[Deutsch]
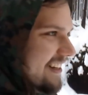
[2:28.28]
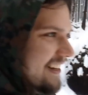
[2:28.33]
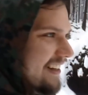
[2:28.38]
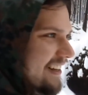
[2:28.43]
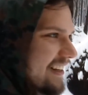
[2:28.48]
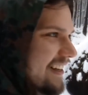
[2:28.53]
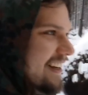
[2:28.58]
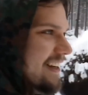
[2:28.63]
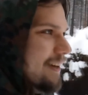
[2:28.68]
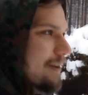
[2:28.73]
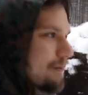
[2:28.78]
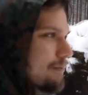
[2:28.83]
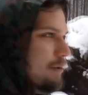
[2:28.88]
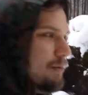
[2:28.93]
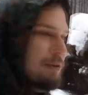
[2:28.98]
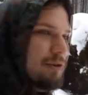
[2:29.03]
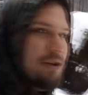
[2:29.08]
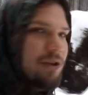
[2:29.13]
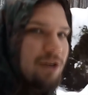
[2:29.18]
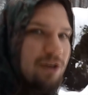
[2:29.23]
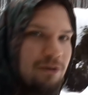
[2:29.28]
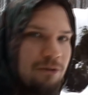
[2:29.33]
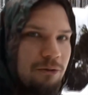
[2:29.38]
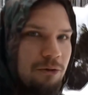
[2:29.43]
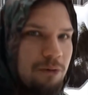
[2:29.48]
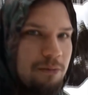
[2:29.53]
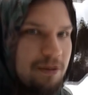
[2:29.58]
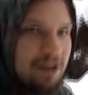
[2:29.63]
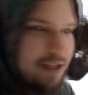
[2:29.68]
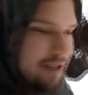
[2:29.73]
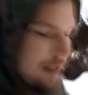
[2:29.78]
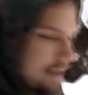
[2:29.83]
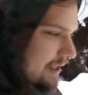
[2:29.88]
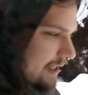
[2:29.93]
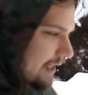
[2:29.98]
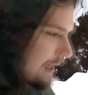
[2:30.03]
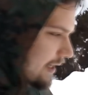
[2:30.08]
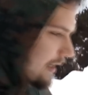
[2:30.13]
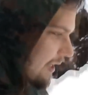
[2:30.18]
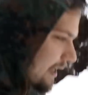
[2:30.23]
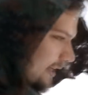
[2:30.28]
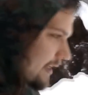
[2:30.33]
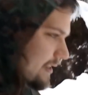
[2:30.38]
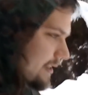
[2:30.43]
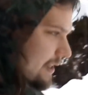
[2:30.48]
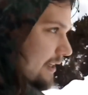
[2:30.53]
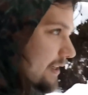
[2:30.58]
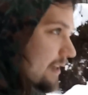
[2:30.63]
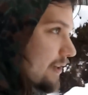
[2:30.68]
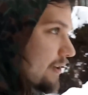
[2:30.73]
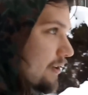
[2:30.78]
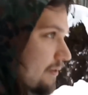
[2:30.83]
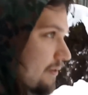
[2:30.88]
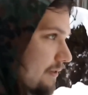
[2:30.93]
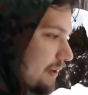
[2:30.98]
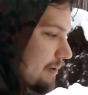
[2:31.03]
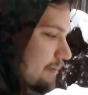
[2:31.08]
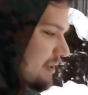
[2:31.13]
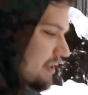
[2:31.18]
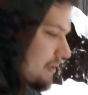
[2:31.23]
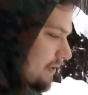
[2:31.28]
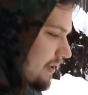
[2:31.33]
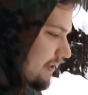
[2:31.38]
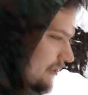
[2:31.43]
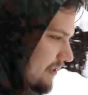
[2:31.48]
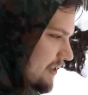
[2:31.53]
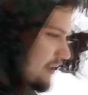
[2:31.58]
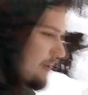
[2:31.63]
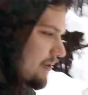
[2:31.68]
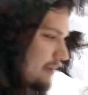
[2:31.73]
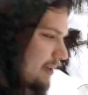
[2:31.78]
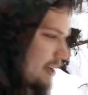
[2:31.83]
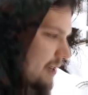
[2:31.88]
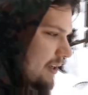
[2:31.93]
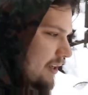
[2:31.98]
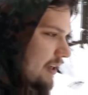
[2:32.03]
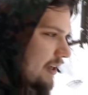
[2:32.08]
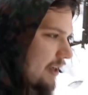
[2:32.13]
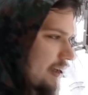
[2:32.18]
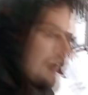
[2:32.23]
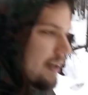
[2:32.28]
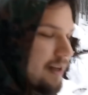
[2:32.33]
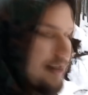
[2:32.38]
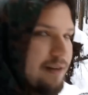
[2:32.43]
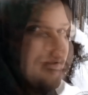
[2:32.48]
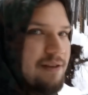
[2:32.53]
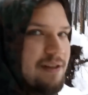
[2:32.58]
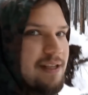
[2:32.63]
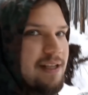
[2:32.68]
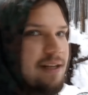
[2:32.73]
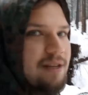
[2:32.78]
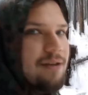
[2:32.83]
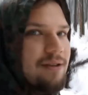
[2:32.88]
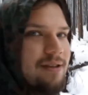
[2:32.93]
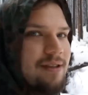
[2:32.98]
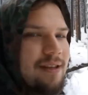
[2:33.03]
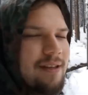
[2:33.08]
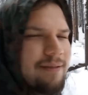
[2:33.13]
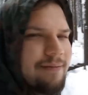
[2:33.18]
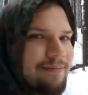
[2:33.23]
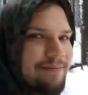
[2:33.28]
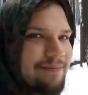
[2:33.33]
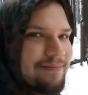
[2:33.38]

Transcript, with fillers: äh, mummelt euch für mich in eine Decke ein, trinkt einen Glühwein mit oder was auch immer. Wir sehen uns.